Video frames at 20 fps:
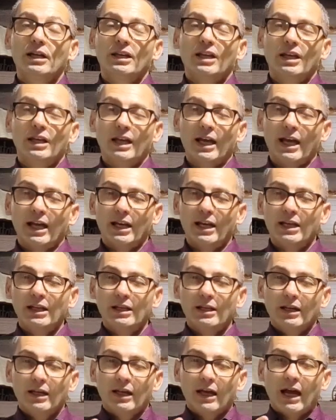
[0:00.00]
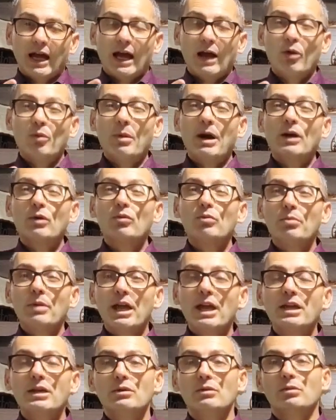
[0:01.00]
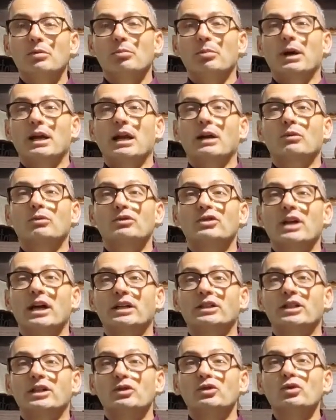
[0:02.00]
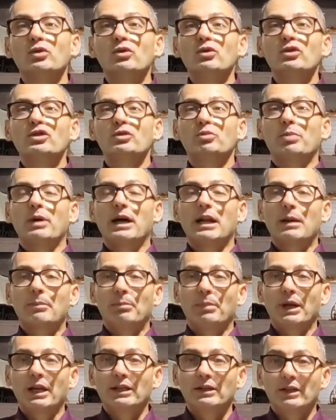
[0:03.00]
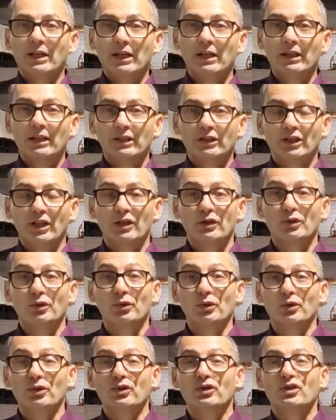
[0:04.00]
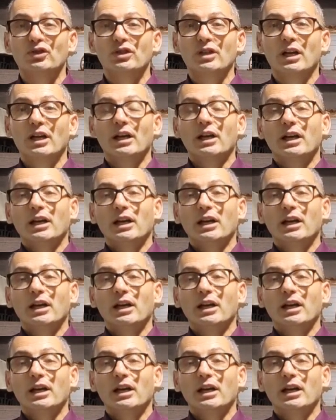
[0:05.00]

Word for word: que querem arrumar um meio para acusar Jesus, para prender Jesus.